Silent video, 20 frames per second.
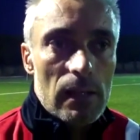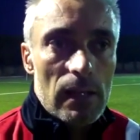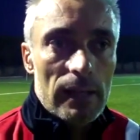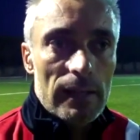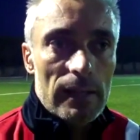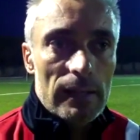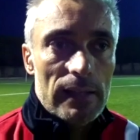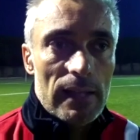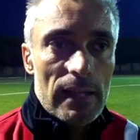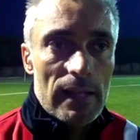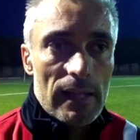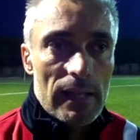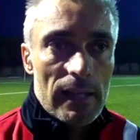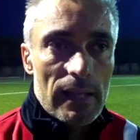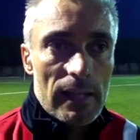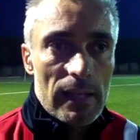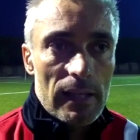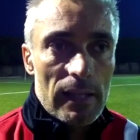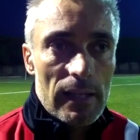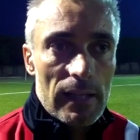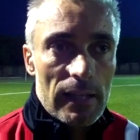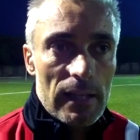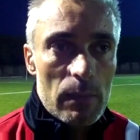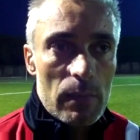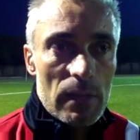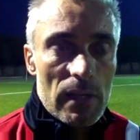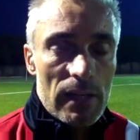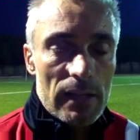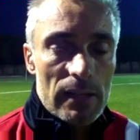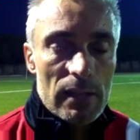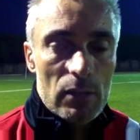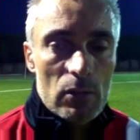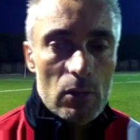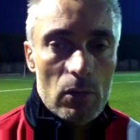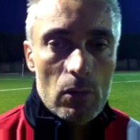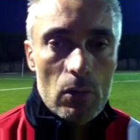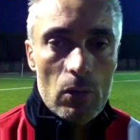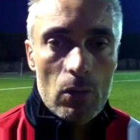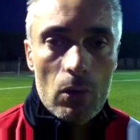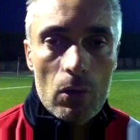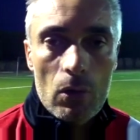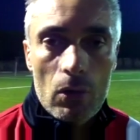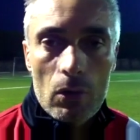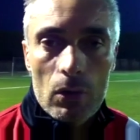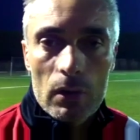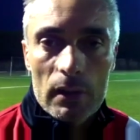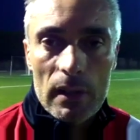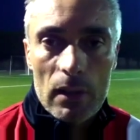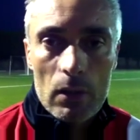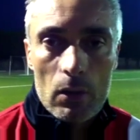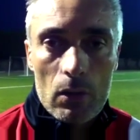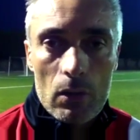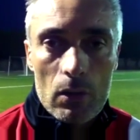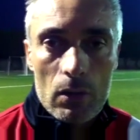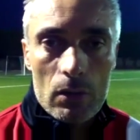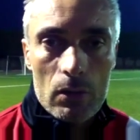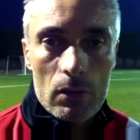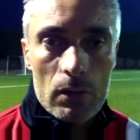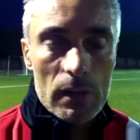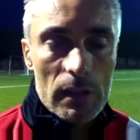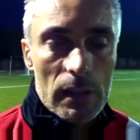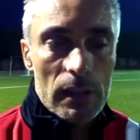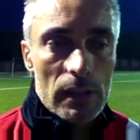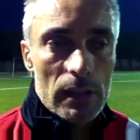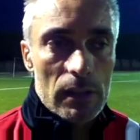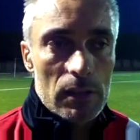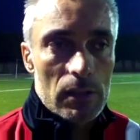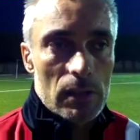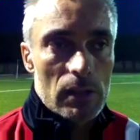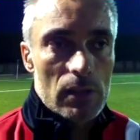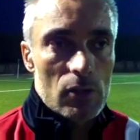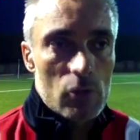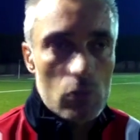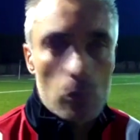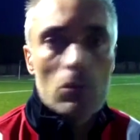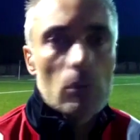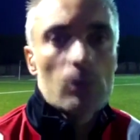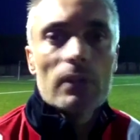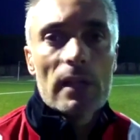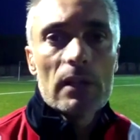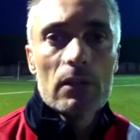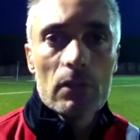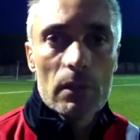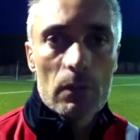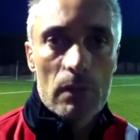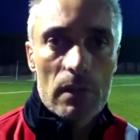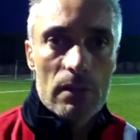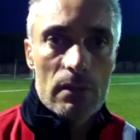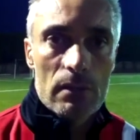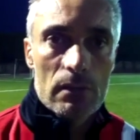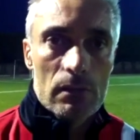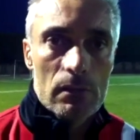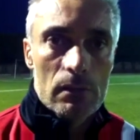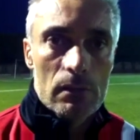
ad andare a camminare dritto col, col taloro e sono contento di questo.